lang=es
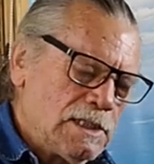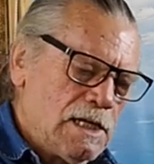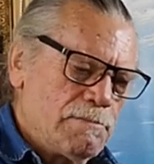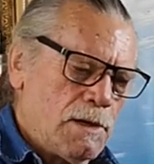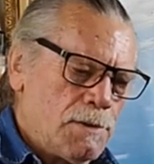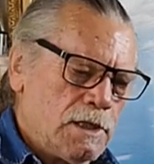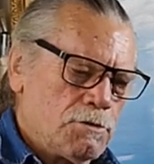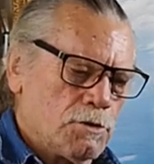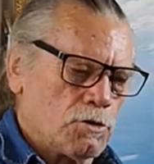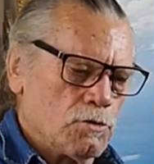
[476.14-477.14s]
el más
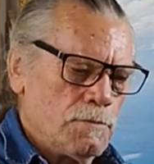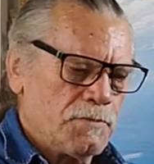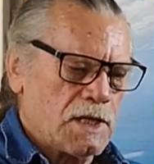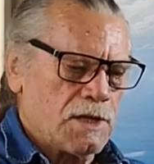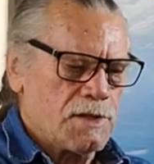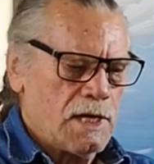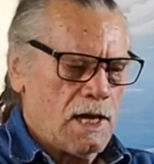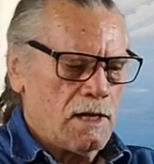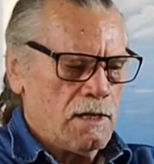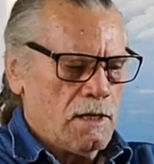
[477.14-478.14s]
bajito de todo que
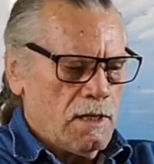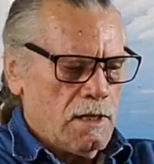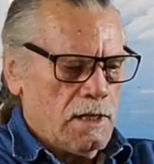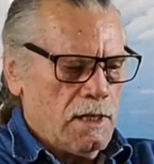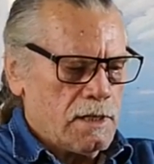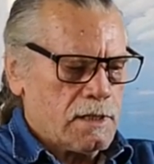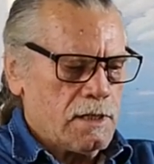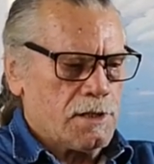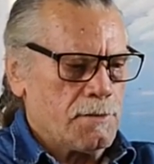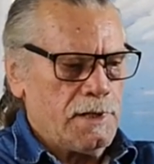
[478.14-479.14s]
será el
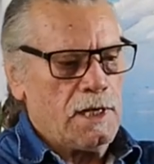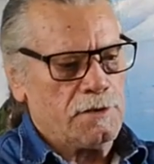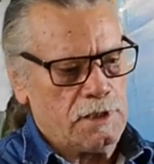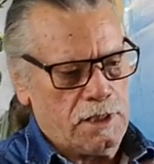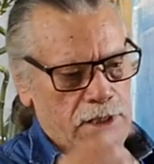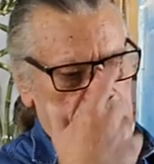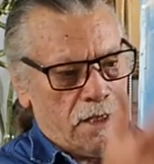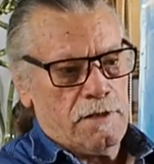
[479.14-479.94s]
que se vea desde,